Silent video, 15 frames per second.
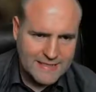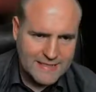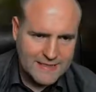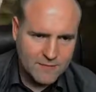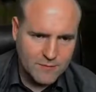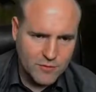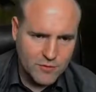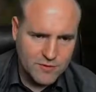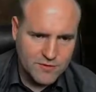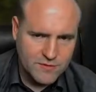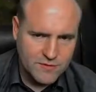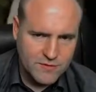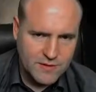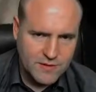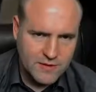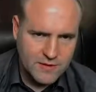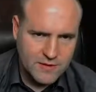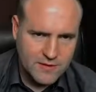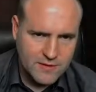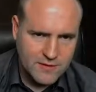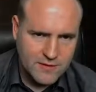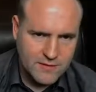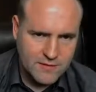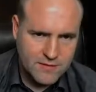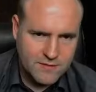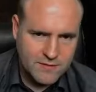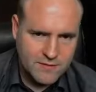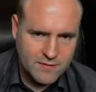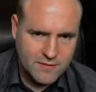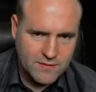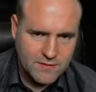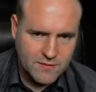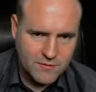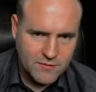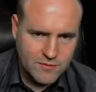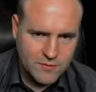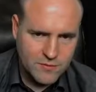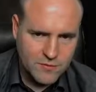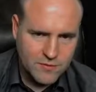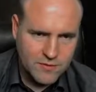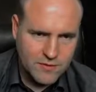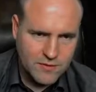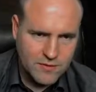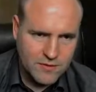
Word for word: jeden Müll so, äh, durchsuchen.